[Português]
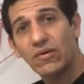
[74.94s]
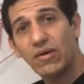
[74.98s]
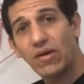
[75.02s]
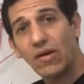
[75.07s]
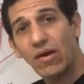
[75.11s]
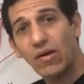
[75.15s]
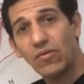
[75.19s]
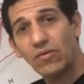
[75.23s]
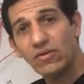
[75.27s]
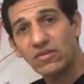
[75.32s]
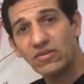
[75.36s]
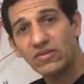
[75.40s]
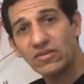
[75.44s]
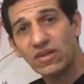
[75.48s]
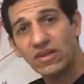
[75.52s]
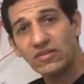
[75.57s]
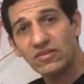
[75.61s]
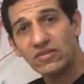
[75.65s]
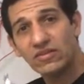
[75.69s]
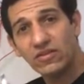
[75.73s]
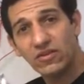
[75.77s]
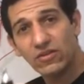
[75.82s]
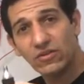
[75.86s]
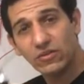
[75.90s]
a quantidade
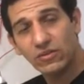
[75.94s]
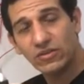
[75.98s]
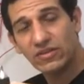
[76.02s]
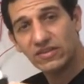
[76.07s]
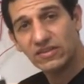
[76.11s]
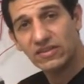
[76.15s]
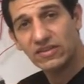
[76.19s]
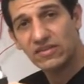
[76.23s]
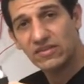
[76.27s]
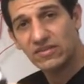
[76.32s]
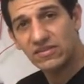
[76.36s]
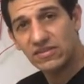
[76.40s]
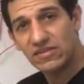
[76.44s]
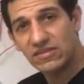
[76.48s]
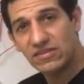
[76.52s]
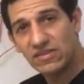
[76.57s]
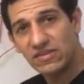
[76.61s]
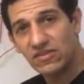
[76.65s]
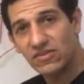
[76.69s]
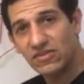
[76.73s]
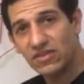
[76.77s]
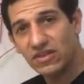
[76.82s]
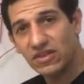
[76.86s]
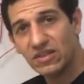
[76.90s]
de CO2 aqui,
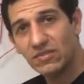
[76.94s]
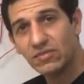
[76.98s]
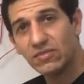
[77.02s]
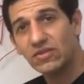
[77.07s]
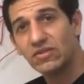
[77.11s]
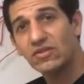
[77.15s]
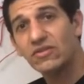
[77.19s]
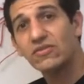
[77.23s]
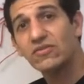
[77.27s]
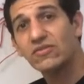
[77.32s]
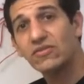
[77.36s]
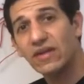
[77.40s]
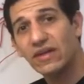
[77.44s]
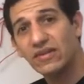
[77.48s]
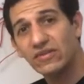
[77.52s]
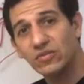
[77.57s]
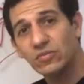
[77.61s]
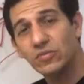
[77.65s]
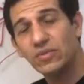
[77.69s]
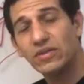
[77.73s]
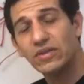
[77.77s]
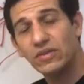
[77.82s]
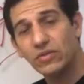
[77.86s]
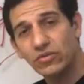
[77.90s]
16 gramas, faz o
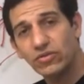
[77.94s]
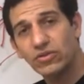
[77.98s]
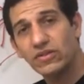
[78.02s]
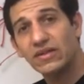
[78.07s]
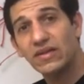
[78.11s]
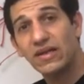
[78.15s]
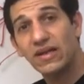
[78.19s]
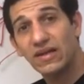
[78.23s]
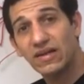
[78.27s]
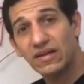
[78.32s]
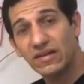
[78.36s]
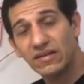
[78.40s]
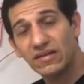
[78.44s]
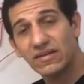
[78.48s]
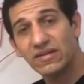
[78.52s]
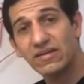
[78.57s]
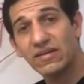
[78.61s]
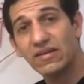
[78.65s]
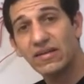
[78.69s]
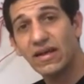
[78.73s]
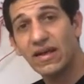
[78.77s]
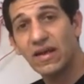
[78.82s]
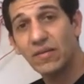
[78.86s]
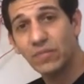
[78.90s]
pneu chegar
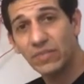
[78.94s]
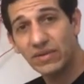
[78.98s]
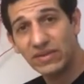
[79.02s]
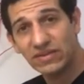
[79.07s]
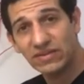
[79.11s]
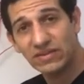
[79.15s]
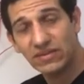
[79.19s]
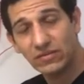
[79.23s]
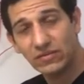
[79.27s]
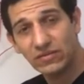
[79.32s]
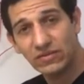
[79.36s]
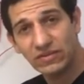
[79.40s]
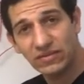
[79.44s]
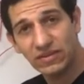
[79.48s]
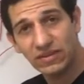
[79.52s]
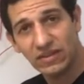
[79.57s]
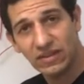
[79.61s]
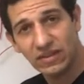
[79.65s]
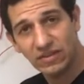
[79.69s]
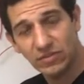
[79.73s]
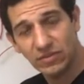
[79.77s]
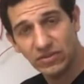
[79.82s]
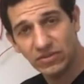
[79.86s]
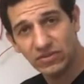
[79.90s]
à pressão de 100
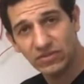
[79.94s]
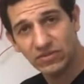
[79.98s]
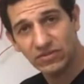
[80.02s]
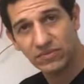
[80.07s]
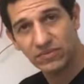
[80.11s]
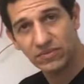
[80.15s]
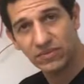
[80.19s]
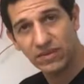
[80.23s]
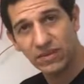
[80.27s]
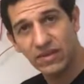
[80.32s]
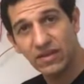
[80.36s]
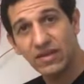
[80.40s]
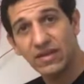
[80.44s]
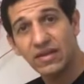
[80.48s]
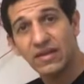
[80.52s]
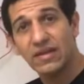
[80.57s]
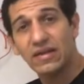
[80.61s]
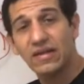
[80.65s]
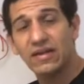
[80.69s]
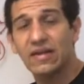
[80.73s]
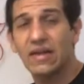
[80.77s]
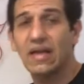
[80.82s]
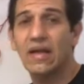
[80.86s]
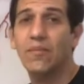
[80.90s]
libras.
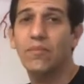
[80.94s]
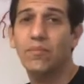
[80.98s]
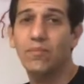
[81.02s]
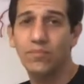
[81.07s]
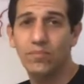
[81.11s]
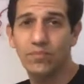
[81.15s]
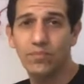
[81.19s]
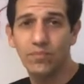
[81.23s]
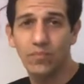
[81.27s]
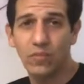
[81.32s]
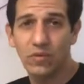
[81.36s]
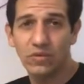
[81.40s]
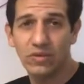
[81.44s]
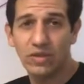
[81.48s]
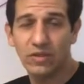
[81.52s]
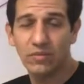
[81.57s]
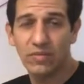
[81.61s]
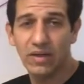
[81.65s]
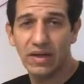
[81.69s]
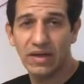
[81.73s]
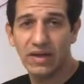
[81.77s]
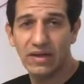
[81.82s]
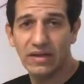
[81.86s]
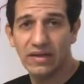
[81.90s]
Na mountain
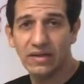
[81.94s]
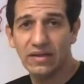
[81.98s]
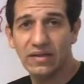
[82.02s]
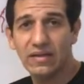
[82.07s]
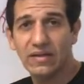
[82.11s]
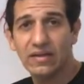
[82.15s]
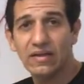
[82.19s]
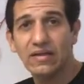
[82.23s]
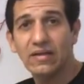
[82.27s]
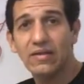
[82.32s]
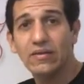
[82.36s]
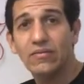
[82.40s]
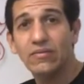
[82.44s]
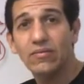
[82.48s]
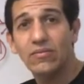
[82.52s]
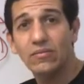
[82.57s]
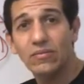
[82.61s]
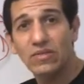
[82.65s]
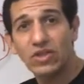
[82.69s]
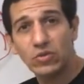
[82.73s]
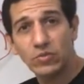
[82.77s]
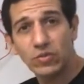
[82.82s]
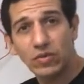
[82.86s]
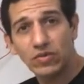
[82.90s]
bike, a
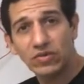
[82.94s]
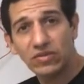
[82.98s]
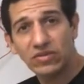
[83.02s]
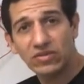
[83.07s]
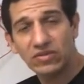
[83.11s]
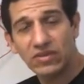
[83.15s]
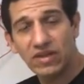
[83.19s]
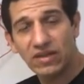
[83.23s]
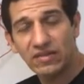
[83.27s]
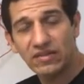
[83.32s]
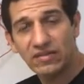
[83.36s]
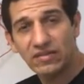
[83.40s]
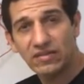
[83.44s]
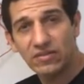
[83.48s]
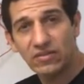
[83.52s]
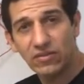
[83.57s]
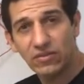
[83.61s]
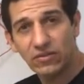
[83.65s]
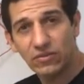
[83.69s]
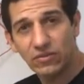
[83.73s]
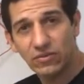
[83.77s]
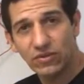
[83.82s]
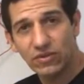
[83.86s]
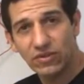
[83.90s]
mesma quantidade de
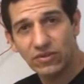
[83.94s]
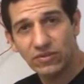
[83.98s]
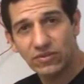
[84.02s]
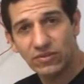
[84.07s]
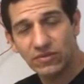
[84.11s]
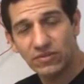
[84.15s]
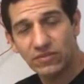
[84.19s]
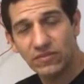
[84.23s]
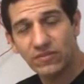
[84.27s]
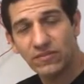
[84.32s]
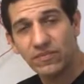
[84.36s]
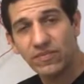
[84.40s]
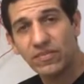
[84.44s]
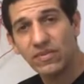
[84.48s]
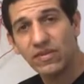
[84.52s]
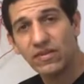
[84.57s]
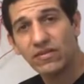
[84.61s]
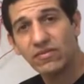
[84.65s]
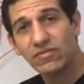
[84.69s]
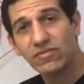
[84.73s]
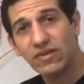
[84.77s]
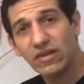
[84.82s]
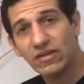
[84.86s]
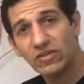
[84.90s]
CO2
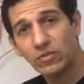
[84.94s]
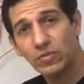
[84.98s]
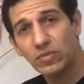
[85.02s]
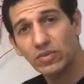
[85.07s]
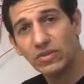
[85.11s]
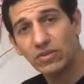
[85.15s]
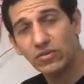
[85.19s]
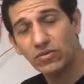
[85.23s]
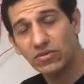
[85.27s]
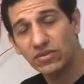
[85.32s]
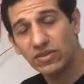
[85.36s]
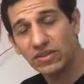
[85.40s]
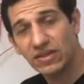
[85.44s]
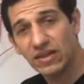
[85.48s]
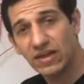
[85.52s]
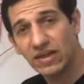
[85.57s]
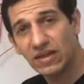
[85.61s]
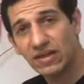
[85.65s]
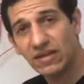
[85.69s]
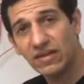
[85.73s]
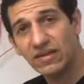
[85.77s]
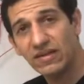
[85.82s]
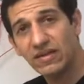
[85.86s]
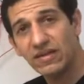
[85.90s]
faz o pneu
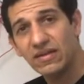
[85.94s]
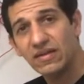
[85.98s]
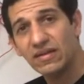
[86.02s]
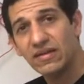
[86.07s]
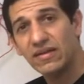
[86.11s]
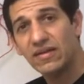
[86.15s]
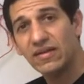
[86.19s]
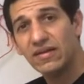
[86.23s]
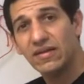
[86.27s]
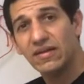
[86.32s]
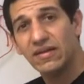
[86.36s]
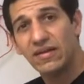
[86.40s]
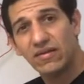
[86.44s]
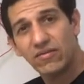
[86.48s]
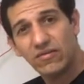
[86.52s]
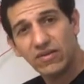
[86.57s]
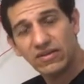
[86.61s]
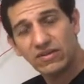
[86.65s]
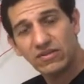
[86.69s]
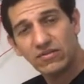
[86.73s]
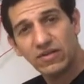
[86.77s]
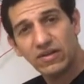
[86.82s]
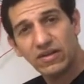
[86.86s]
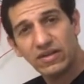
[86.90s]
chegar a
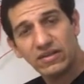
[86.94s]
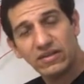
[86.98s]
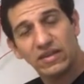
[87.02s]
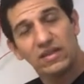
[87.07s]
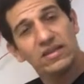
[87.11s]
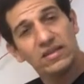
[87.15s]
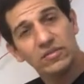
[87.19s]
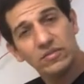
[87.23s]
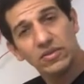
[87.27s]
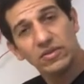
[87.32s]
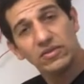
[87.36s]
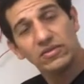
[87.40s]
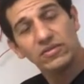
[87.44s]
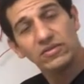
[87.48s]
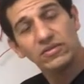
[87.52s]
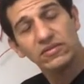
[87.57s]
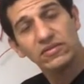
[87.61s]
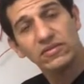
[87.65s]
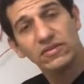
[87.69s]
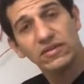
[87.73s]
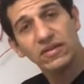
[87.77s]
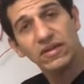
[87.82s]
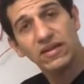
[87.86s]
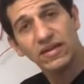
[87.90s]
quase 40 libras.
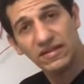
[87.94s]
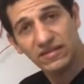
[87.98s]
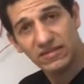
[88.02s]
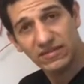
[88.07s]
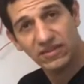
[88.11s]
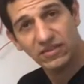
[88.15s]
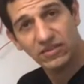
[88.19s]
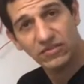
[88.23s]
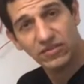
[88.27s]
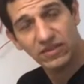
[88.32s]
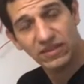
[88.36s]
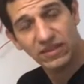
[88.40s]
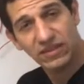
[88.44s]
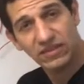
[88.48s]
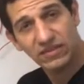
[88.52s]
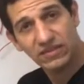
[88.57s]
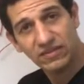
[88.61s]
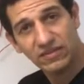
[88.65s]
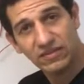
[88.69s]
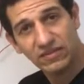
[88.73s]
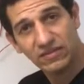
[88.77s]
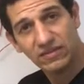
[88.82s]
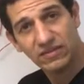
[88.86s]
Essa é a diferença.